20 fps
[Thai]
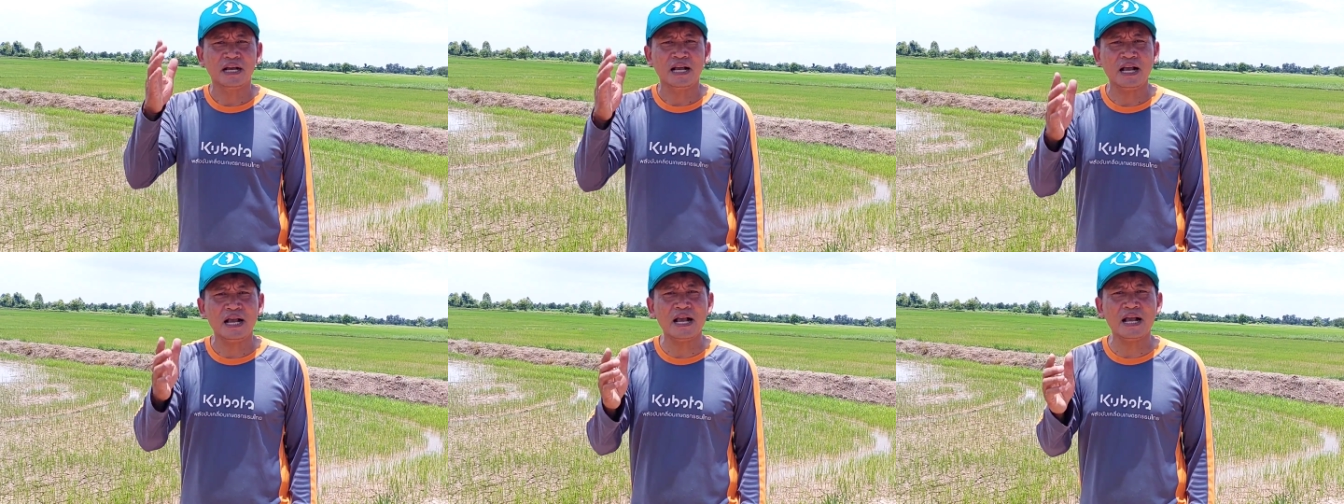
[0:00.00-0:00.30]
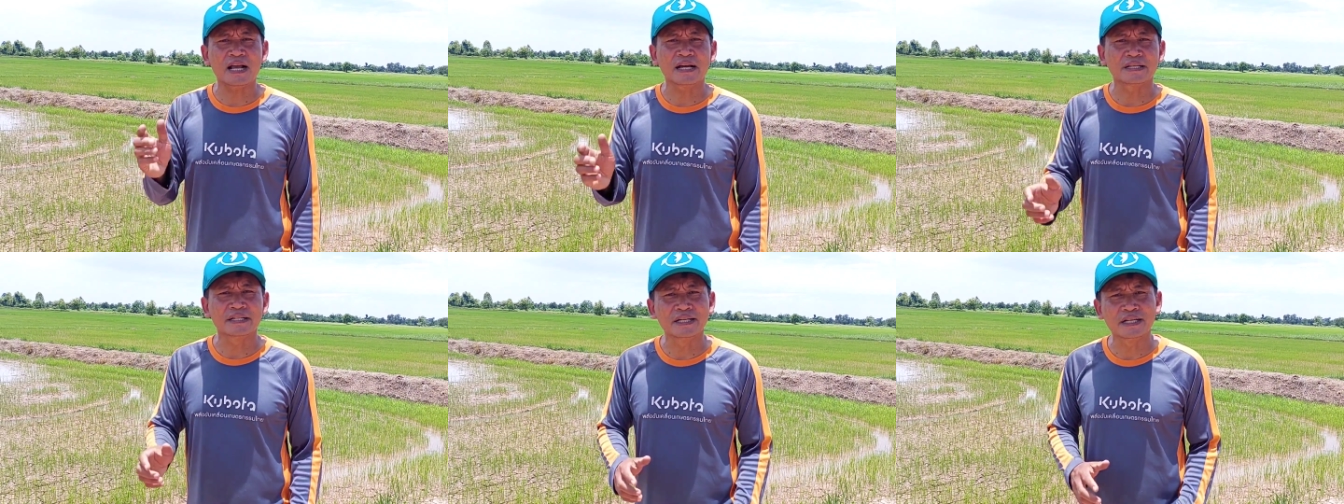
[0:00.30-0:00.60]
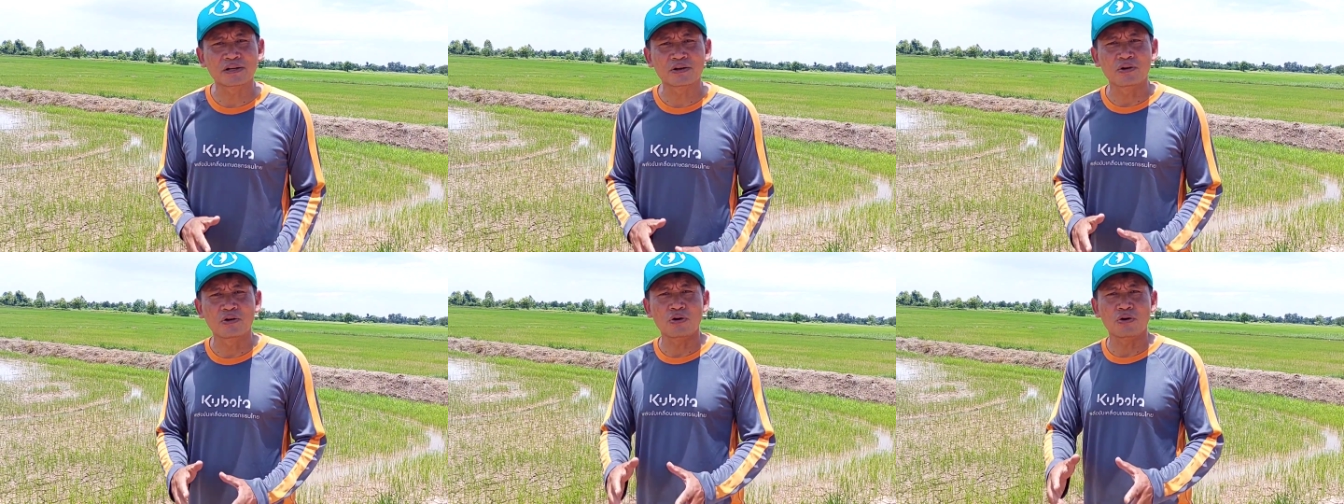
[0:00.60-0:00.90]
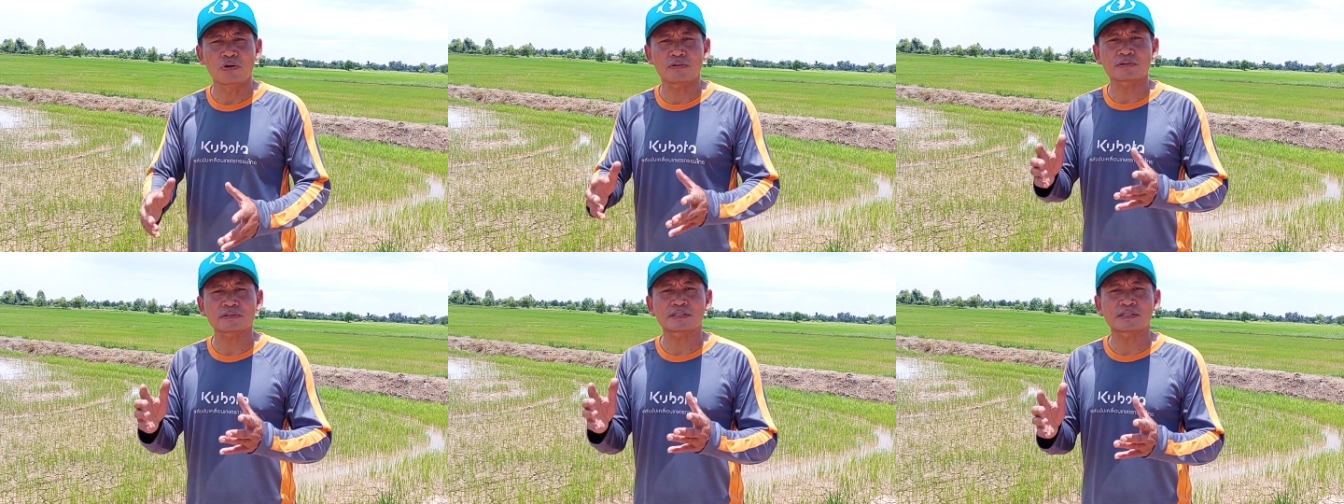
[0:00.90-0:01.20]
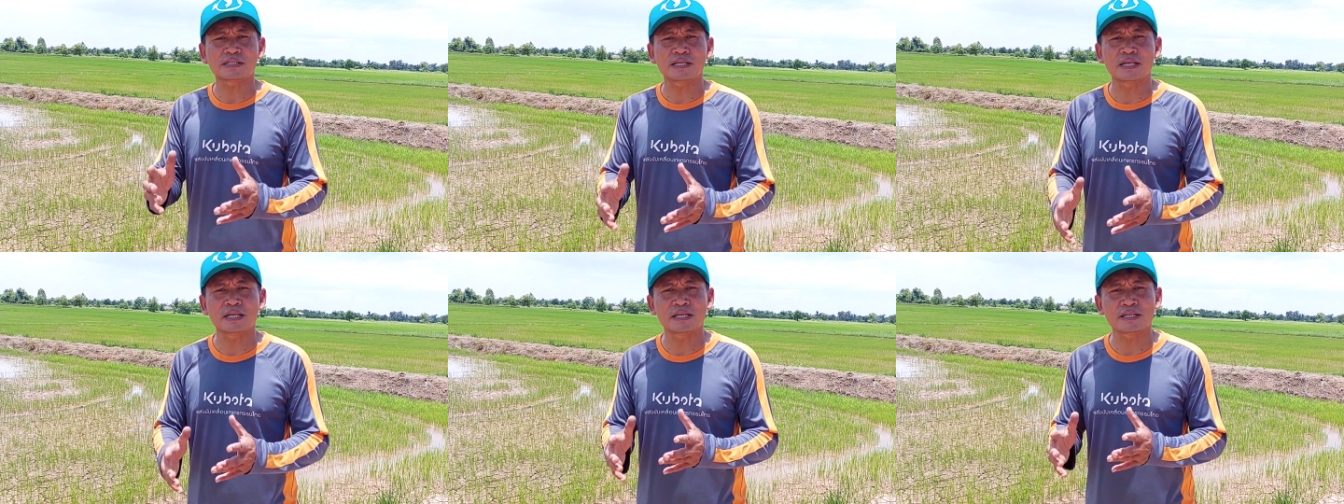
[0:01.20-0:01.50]

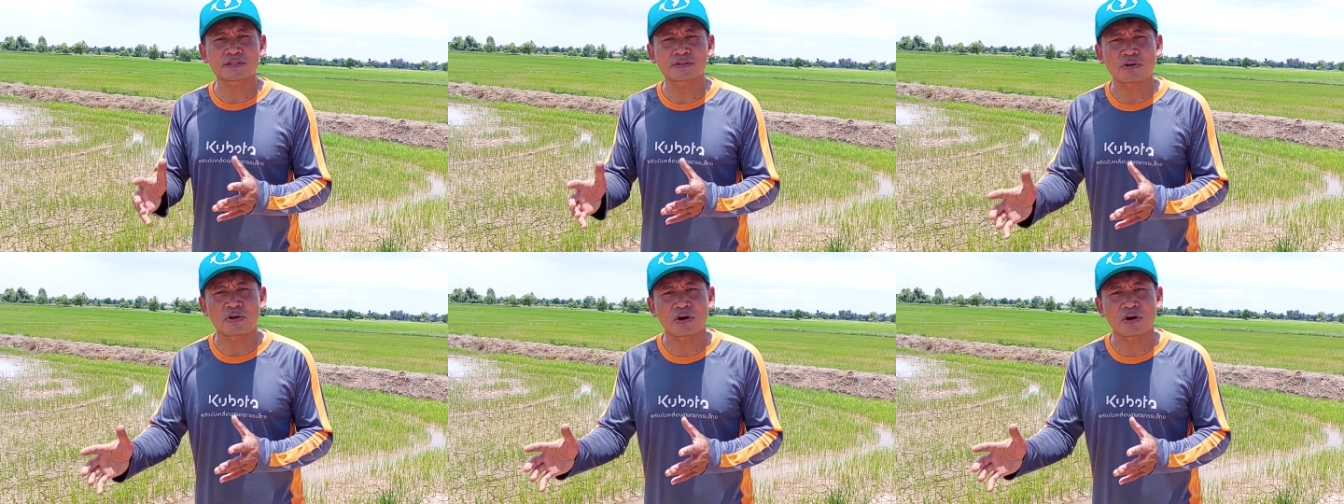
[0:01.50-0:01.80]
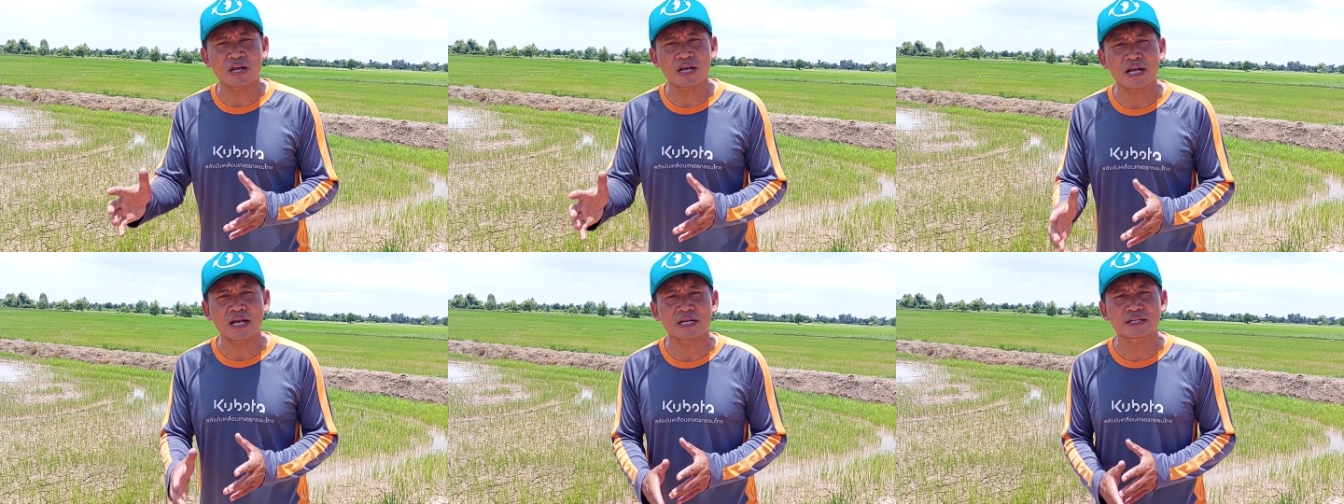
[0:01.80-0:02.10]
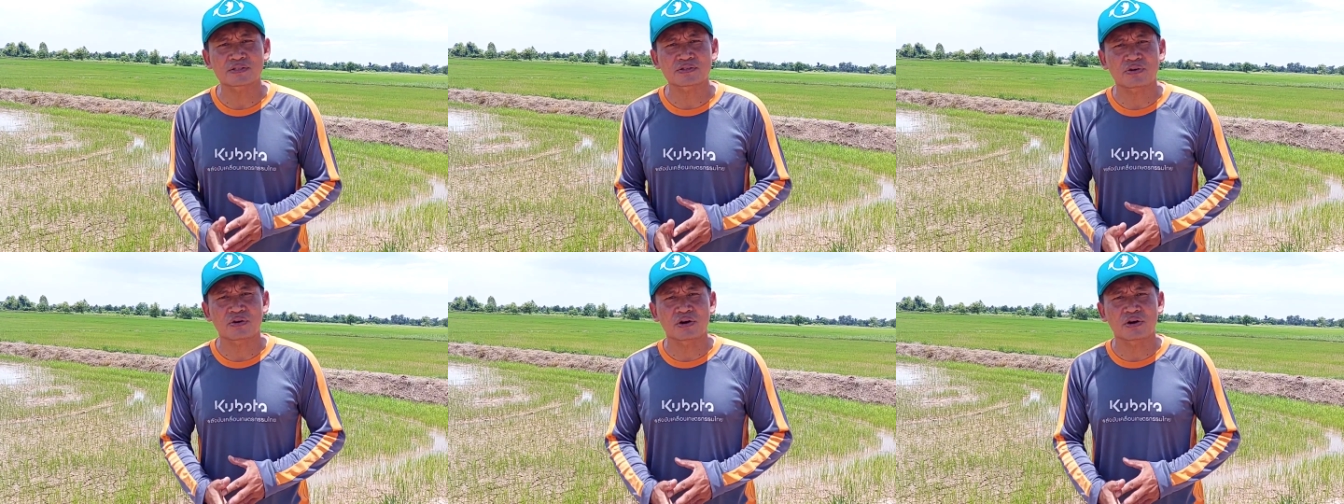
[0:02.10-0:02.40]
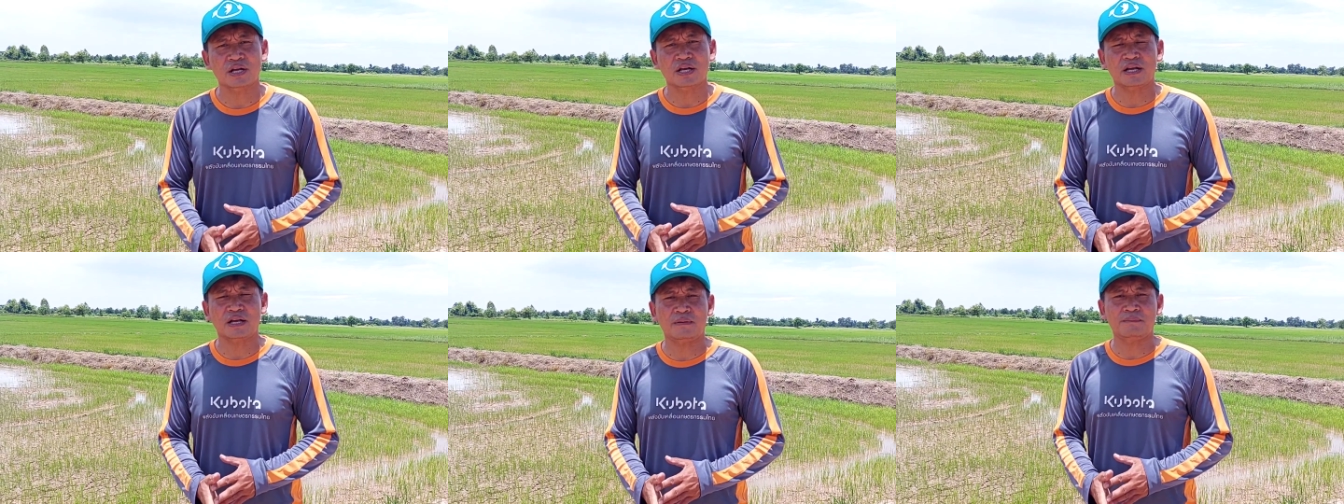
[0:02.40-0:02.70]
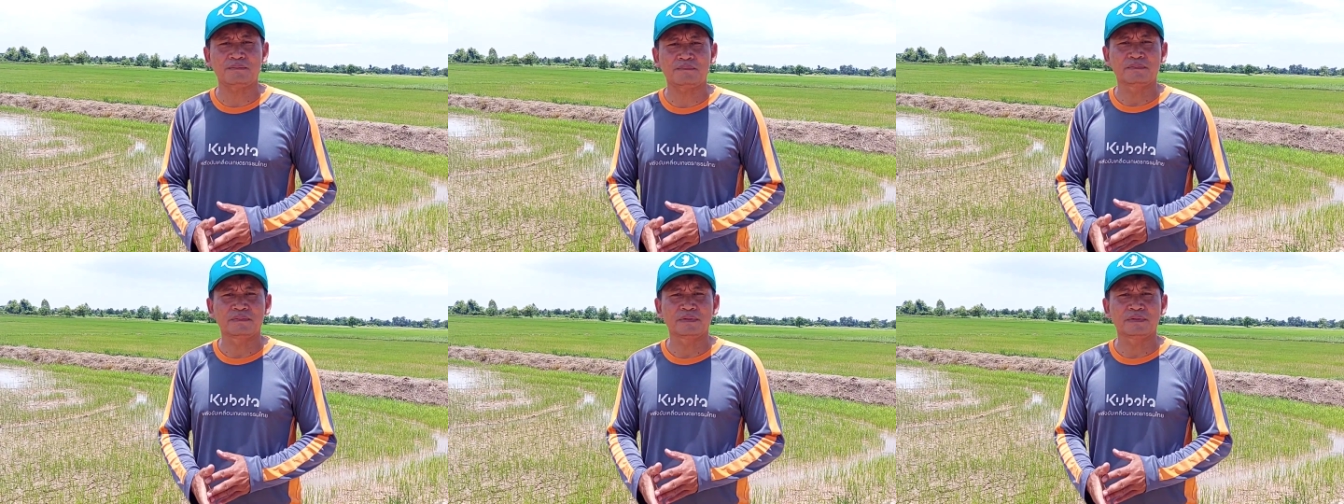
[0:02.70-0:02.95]
5164252 ครับ